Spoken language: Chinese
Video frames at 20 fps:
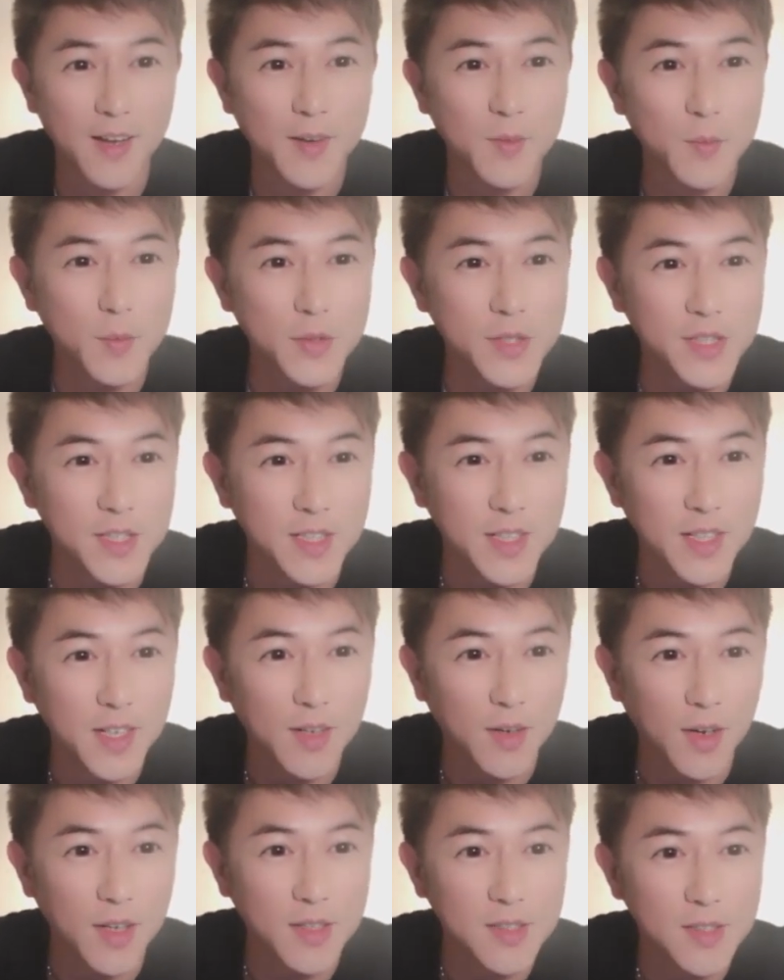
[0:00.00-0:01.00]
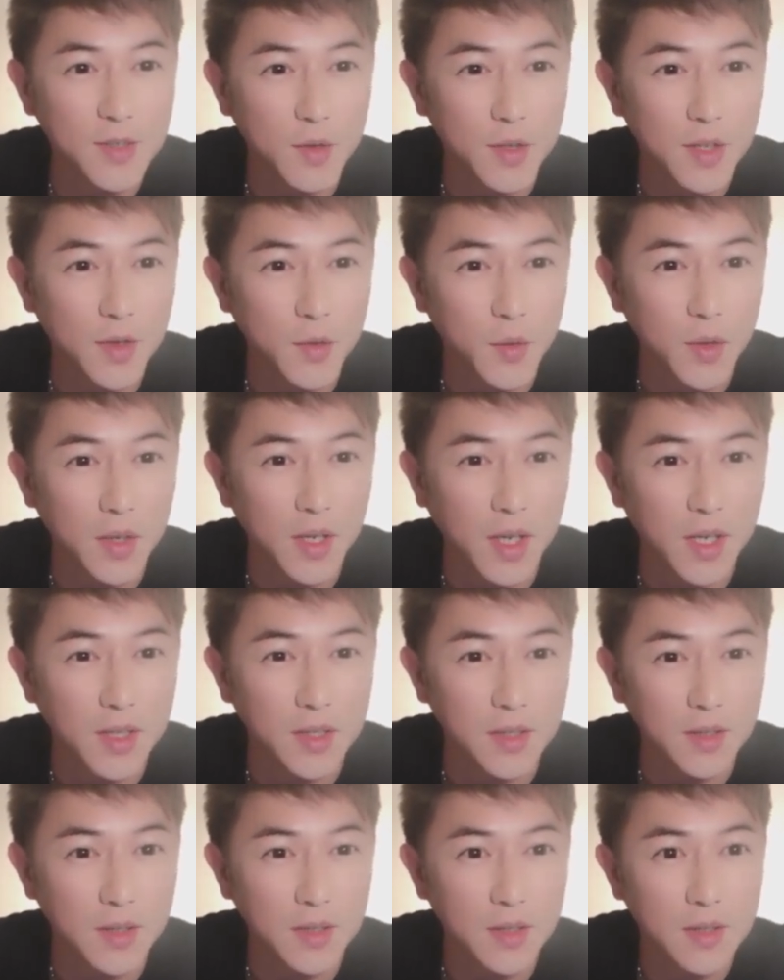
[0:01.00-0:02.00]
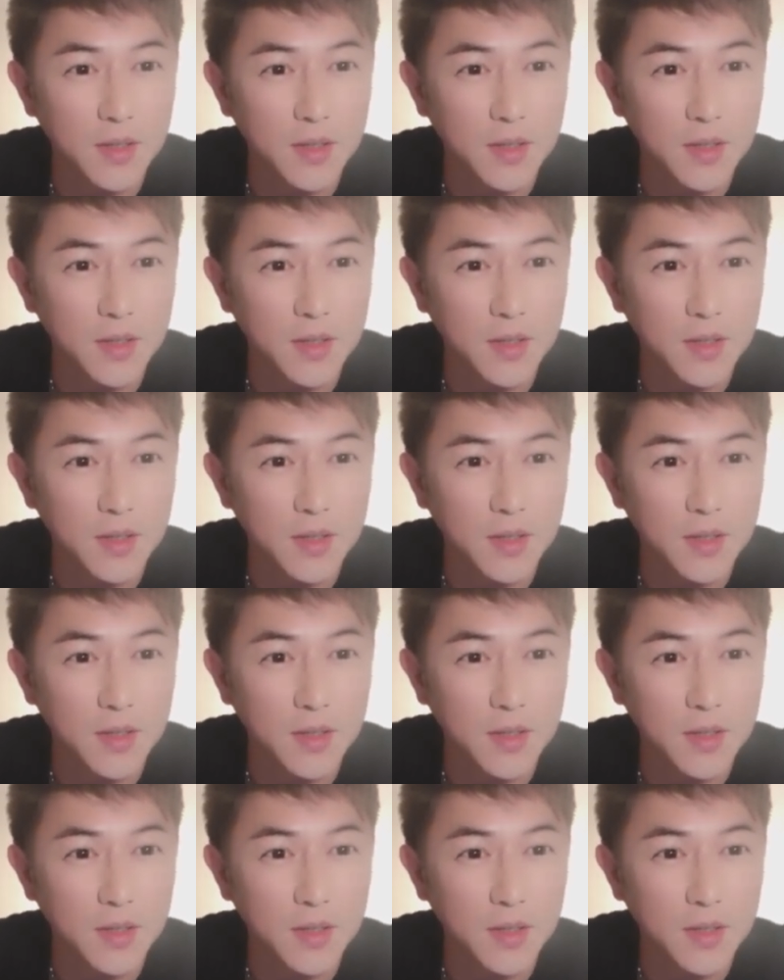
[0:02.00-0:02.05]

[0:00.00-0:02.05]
不行了，我还是回到原来的